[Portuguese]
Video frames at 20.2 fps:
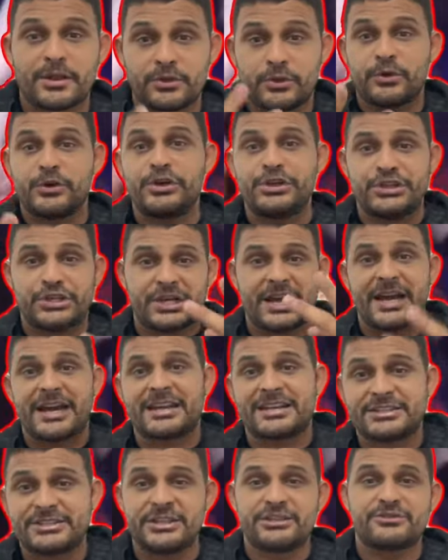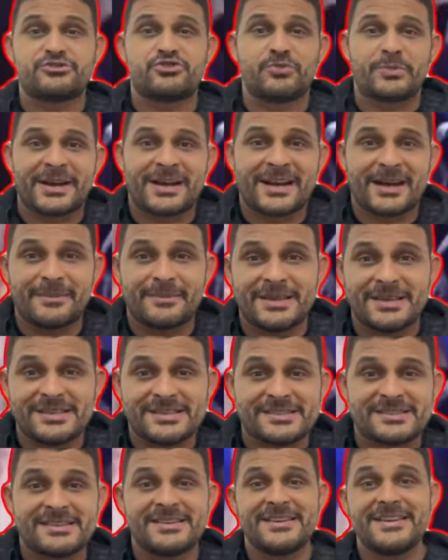dois caras dentro de uma
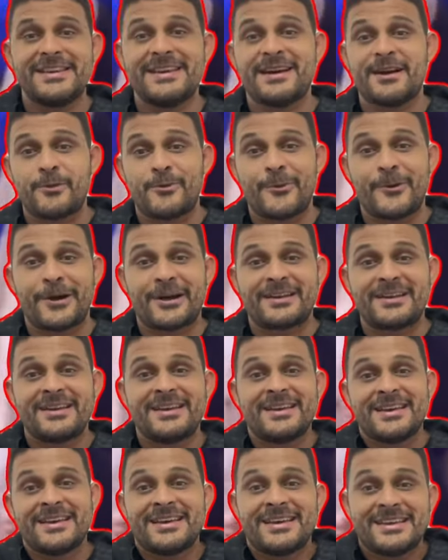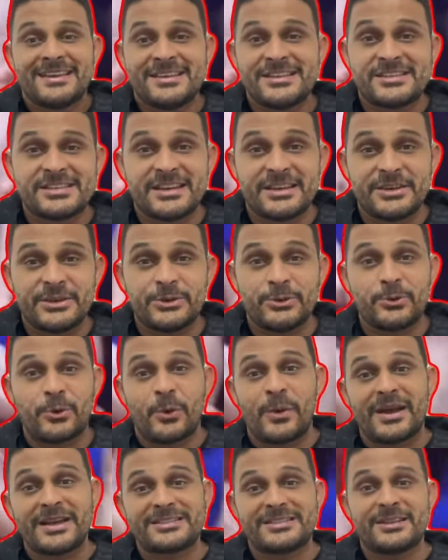camisa e agora isso aí, o
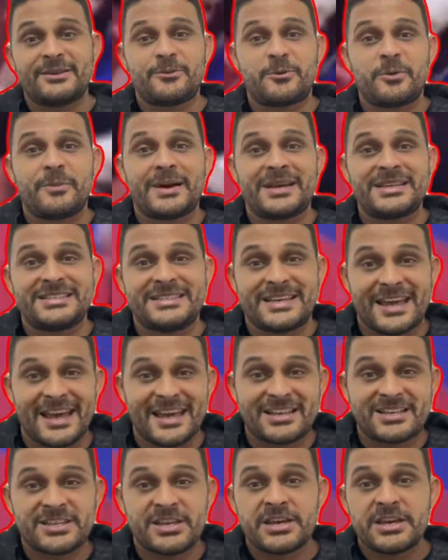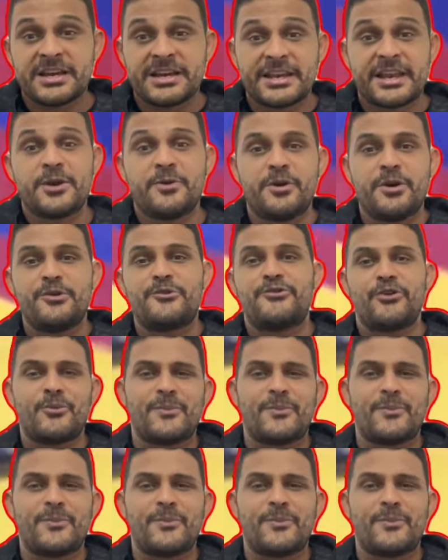wrestling com basquete. Creio eu que foi